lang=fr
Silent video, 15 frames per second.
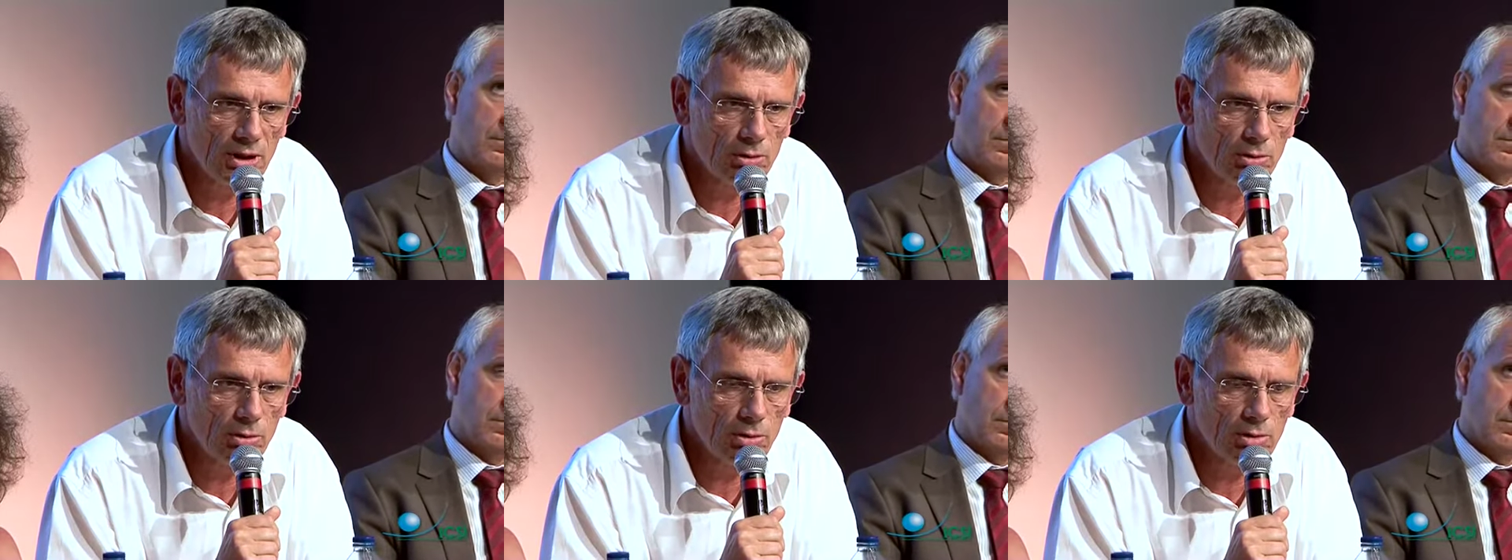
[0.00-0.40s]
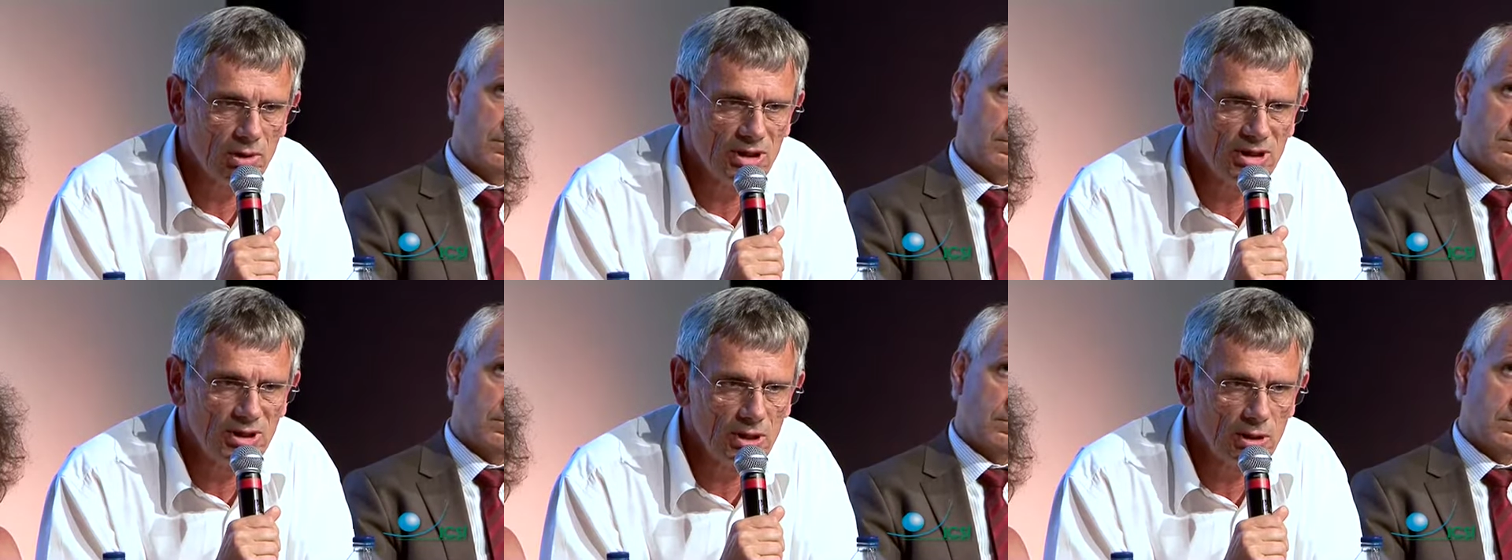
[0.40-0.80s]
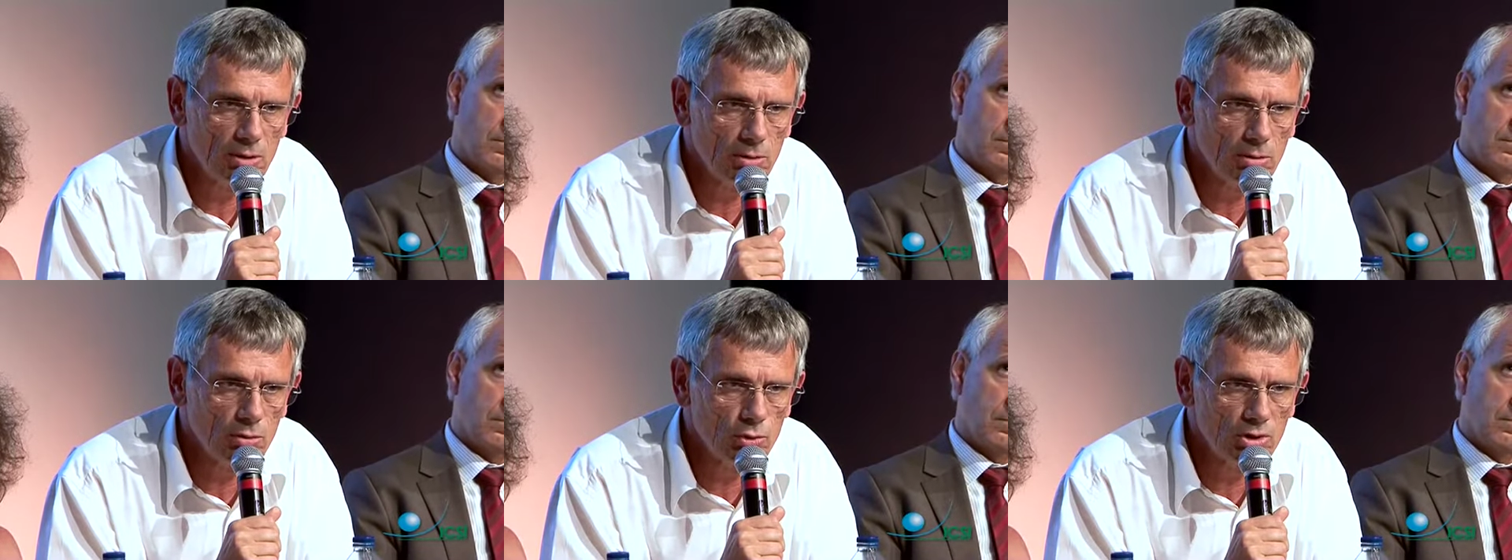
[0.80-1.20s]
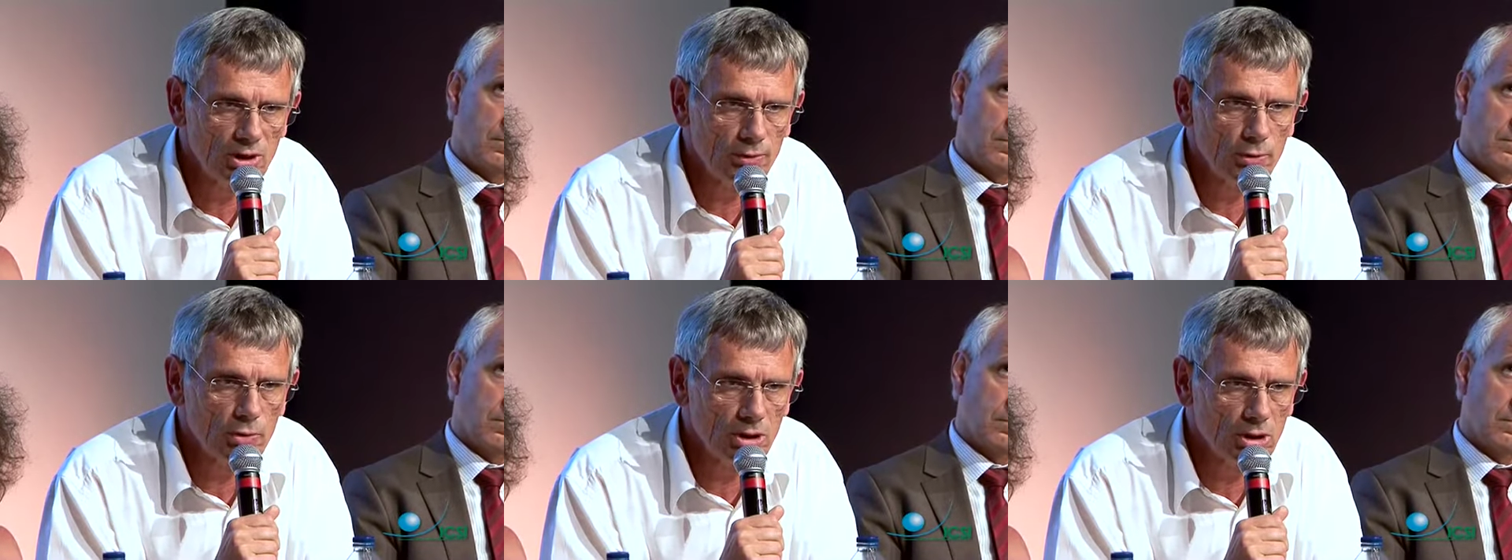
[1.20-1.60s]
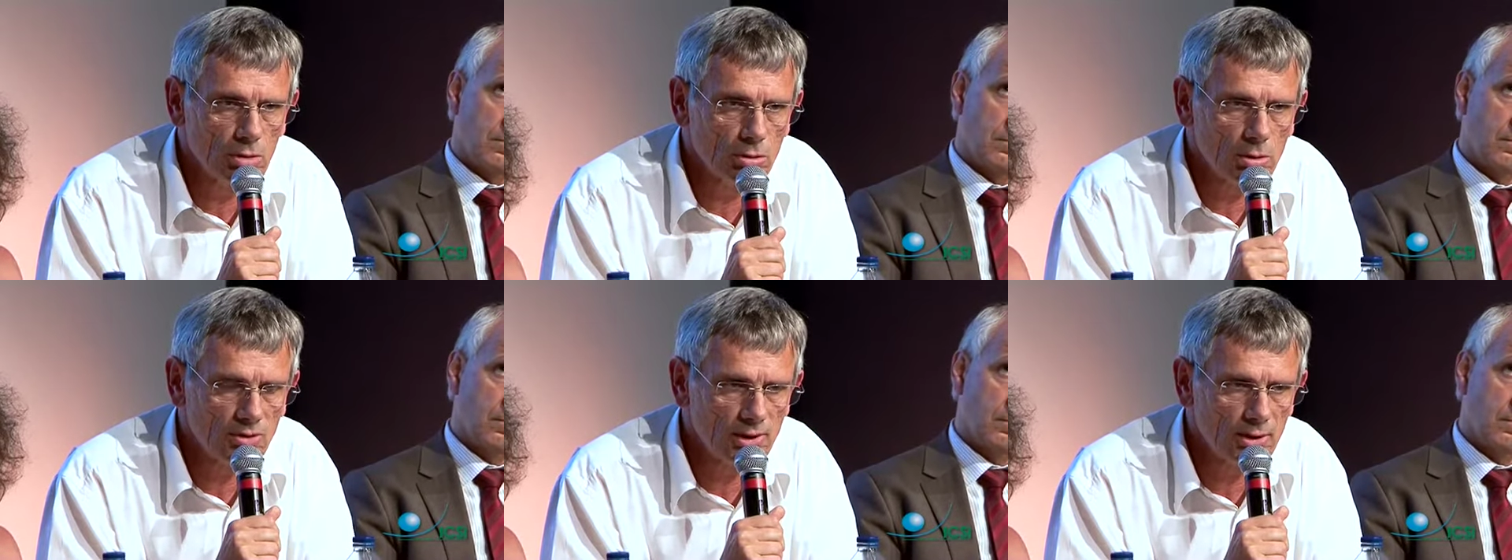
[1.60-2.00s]
Donc l'idée que nous avons et
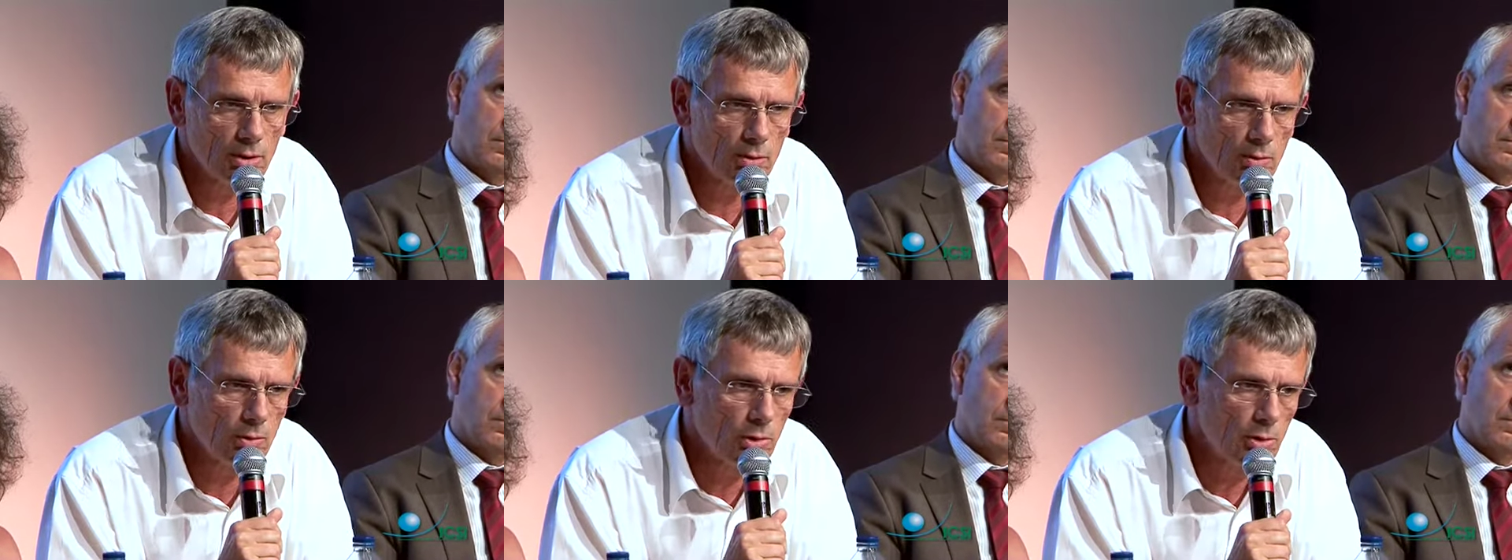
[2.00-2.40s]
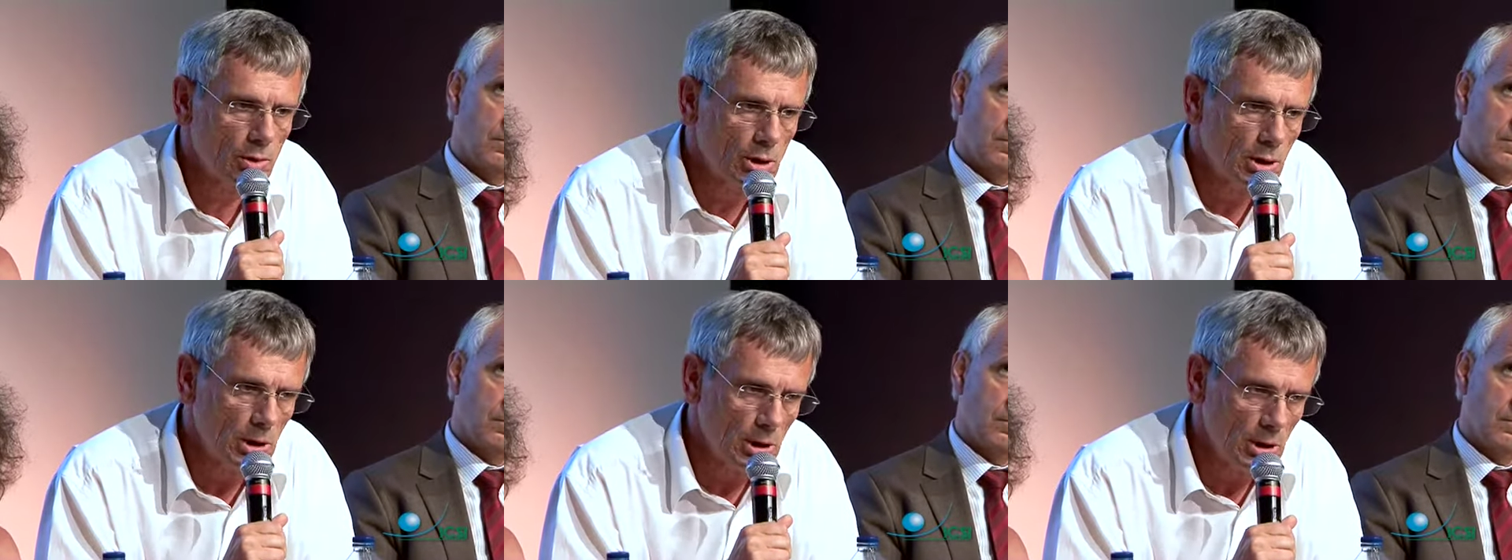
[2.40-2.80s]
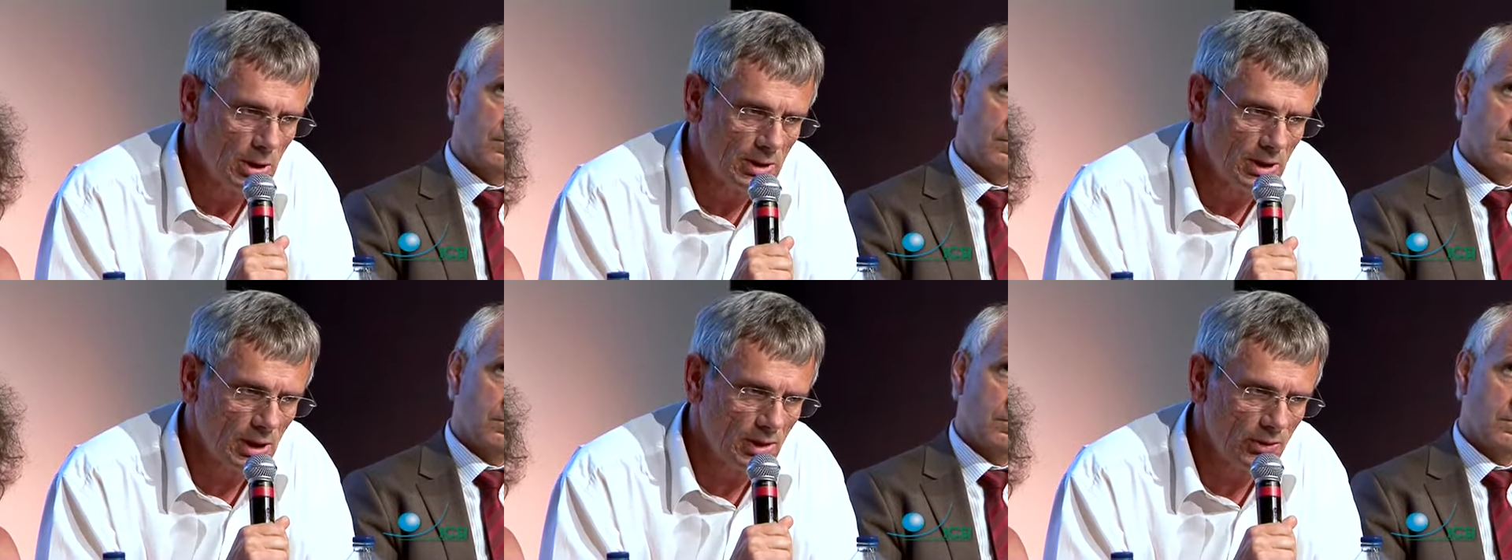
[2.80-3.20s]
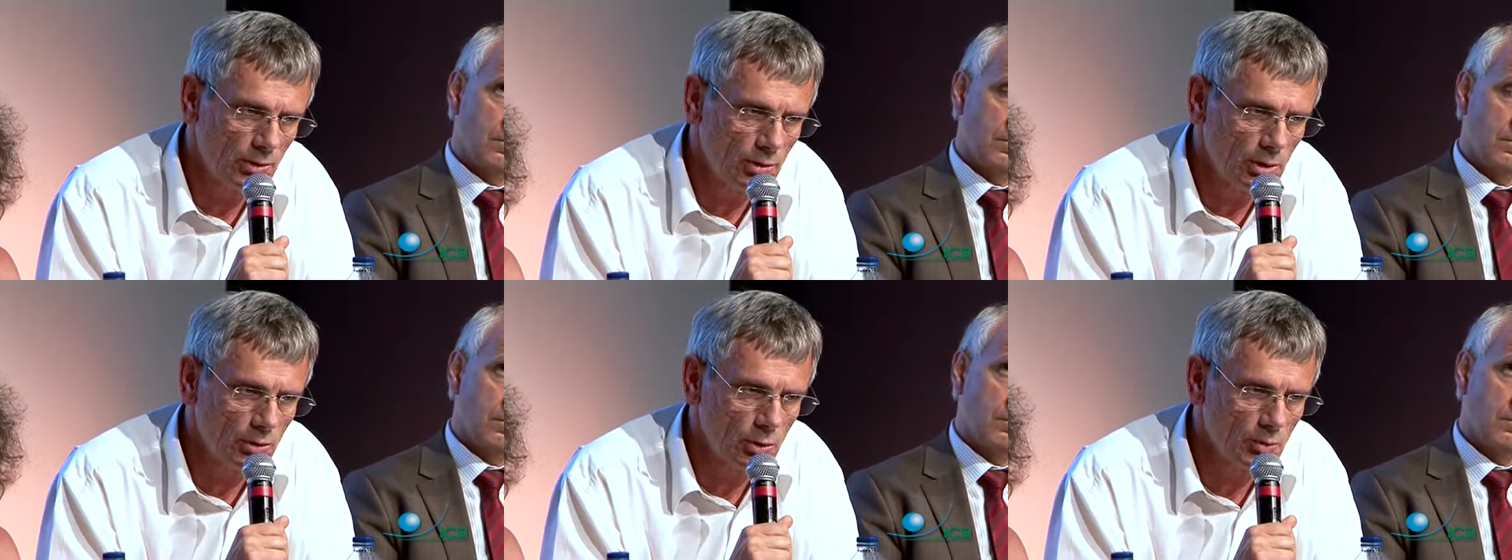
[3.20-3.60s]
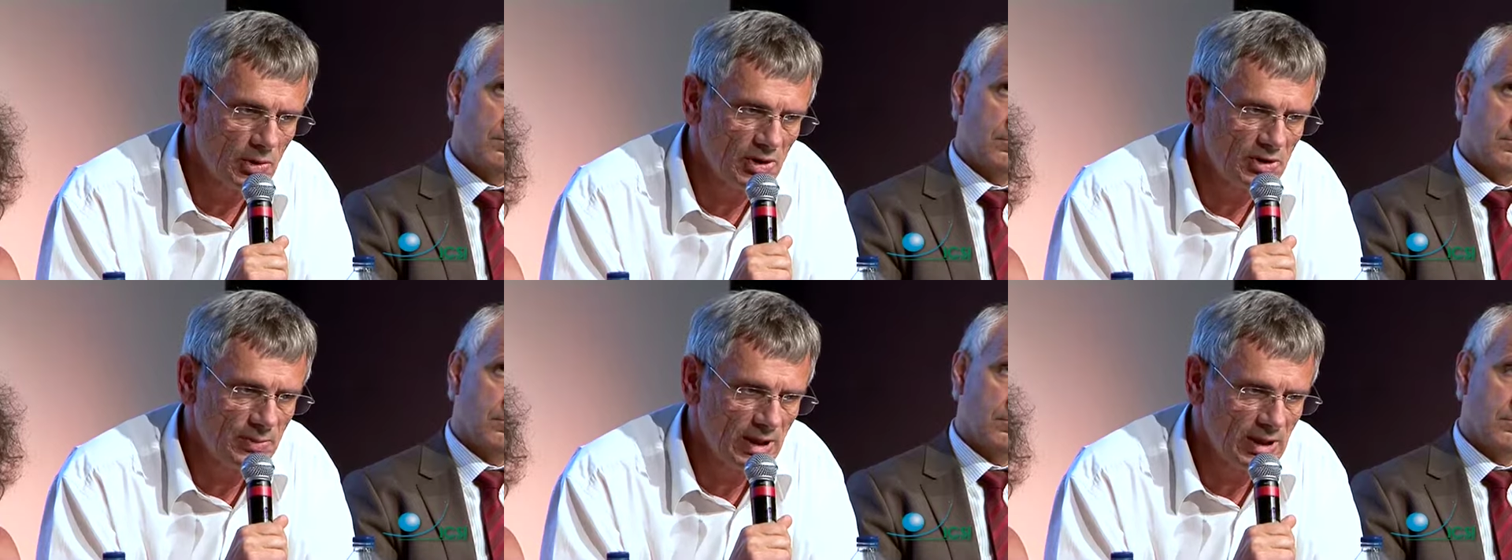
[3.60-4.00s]
qu'un certain nombre de directions
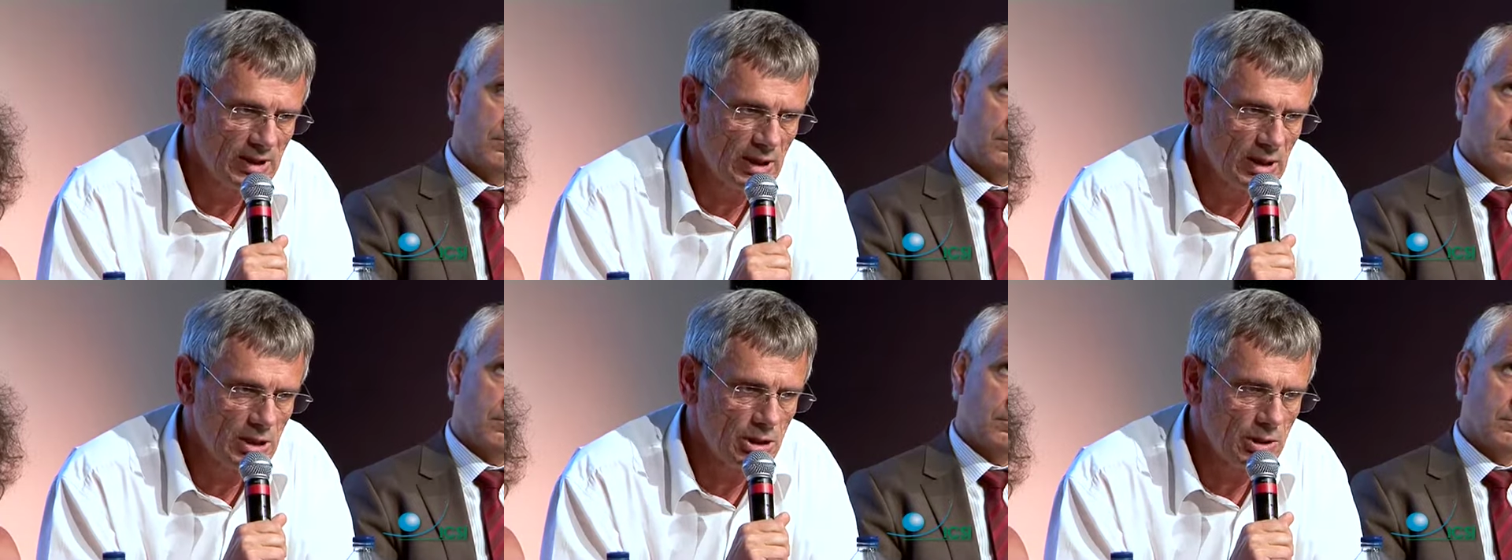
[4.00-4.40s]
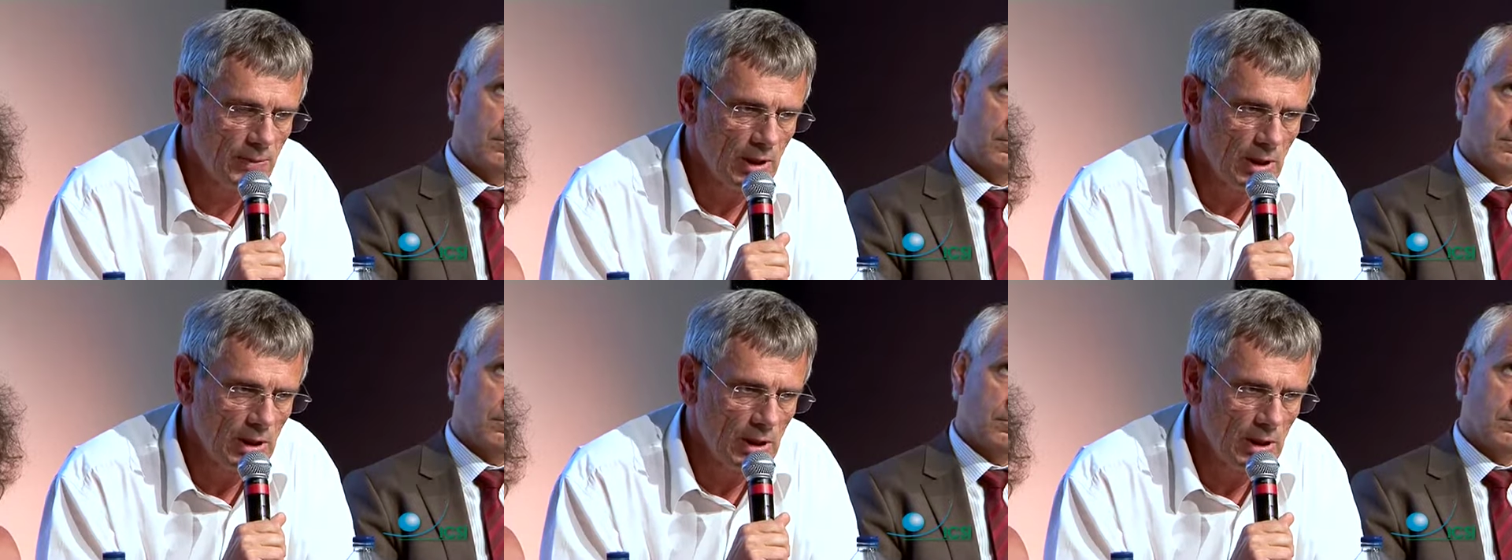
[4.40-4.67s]
d'entreprise partagent,